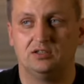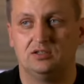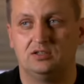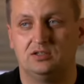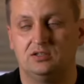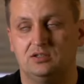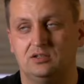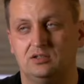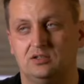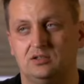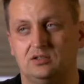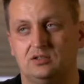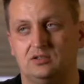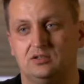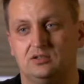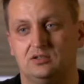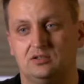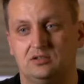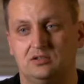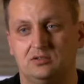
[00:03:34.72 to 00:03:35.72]
e,
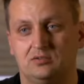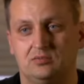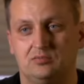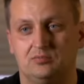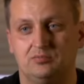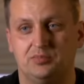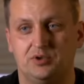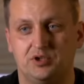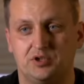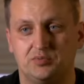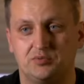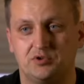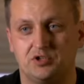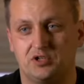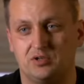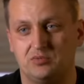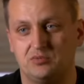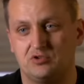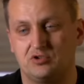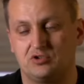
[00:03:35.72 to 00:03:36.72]
być przy
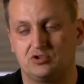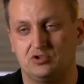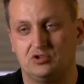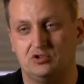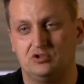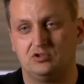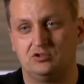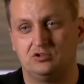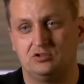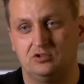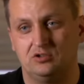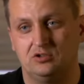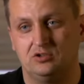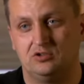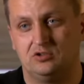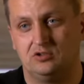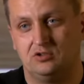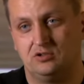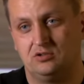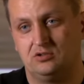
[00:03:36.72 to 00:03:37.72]
kimś, kto,
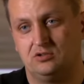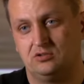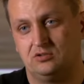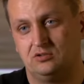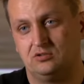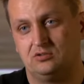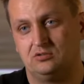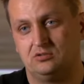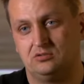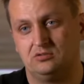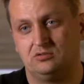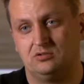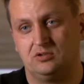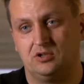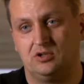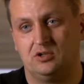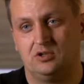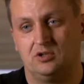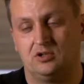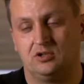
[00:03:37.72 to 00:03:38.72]
y,
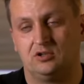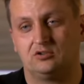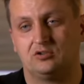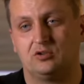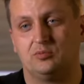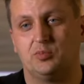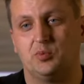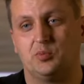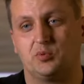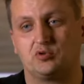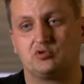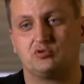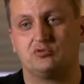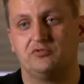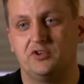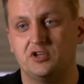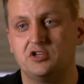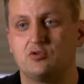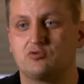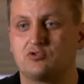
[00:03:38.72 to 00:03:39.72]
kto po prostu
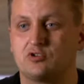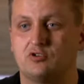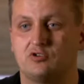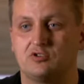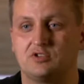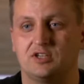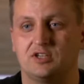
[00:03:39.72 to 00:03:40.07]
wiedział, czego